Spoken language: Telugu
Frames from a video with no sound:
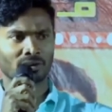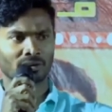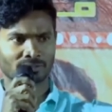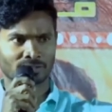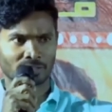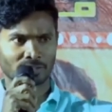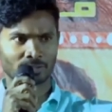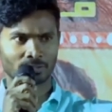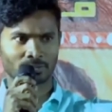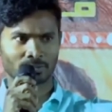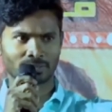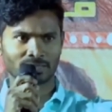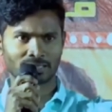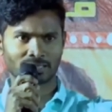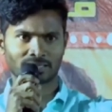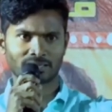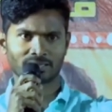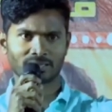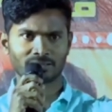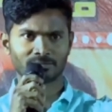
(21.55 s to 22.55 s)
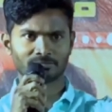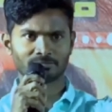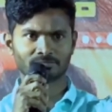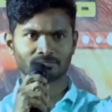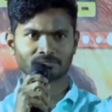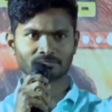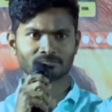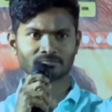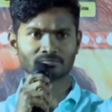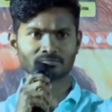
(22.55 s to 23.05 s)
కొరకు చచ్చిపోయాను కదా
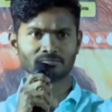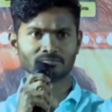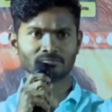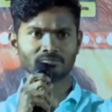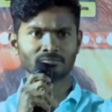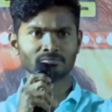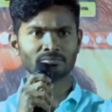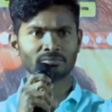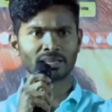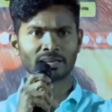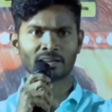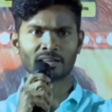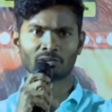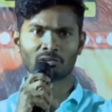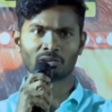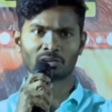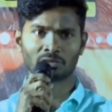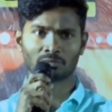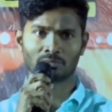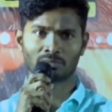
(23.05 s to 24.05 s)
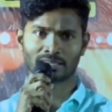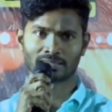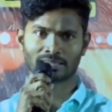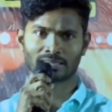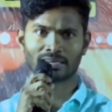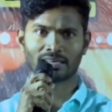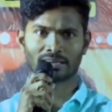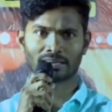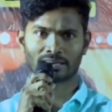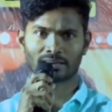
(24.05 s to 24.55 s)
మీరు నా కొరకు
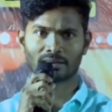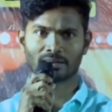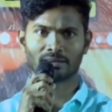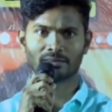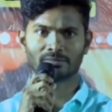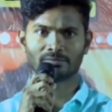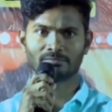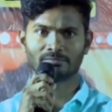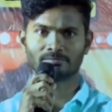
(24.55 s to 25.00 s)
బ్రతకగలరా